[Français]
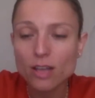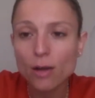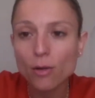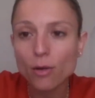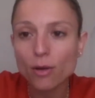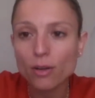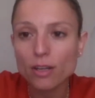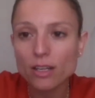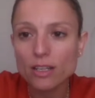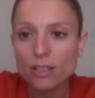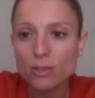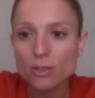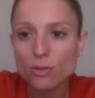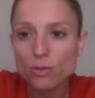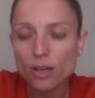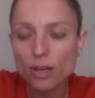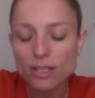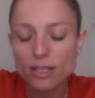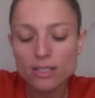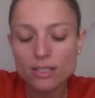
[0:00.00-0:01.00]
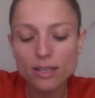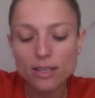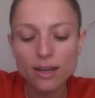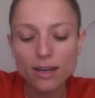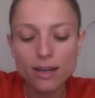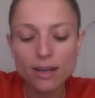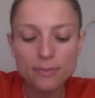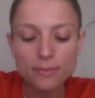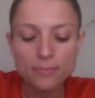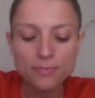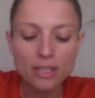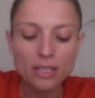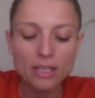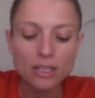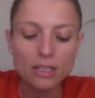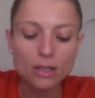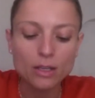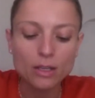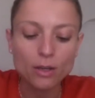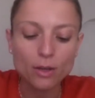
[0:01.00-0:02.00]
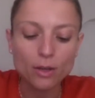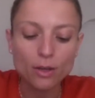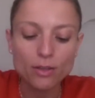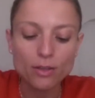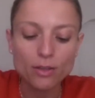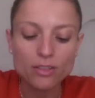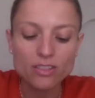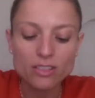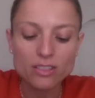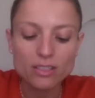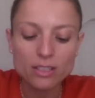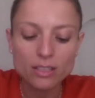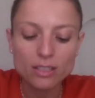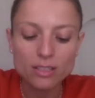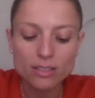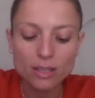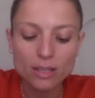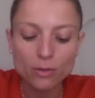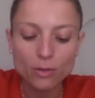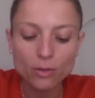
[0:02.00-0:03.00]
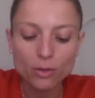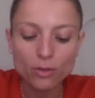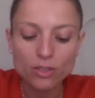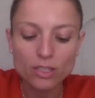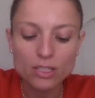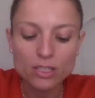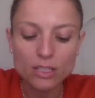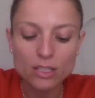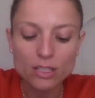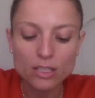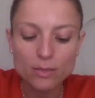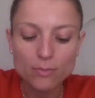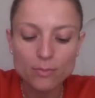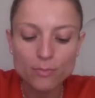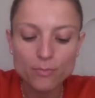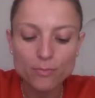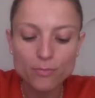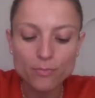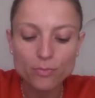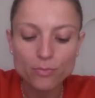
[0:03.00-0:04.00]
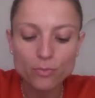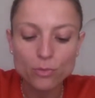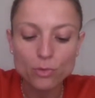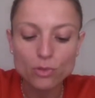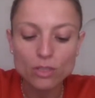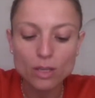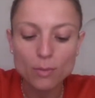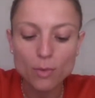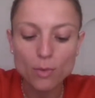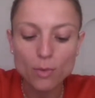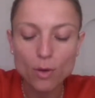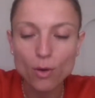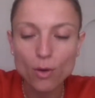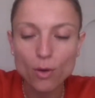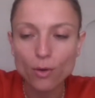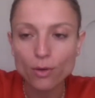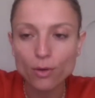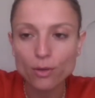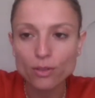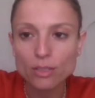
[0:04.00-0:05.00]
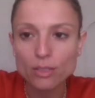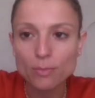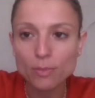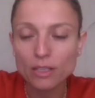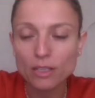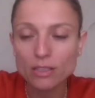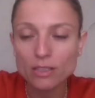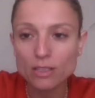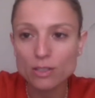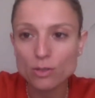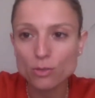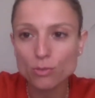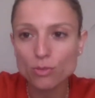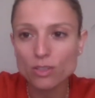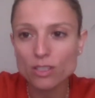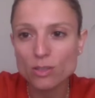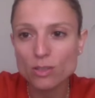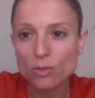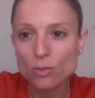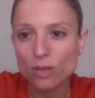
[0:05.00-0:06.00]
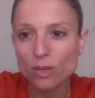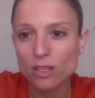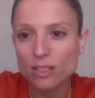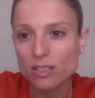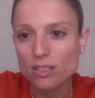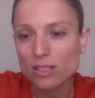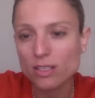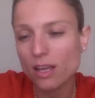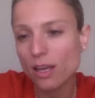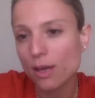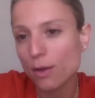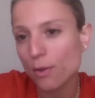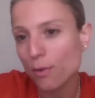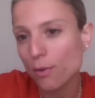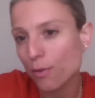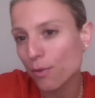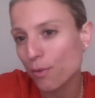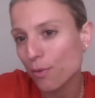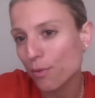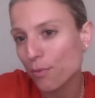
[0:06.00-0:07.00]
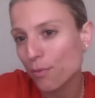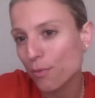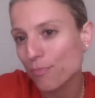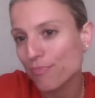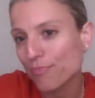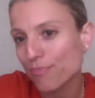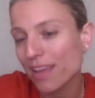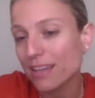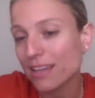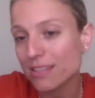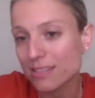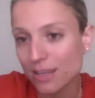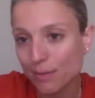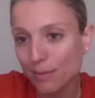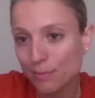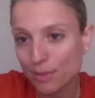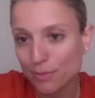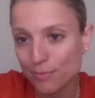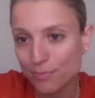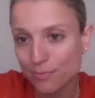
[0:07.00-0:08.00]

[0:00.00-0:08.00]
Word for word: Alors, les lectures astrales, euh, ça donne des, notamment euh, des prédictions qui sont assez euh, instables.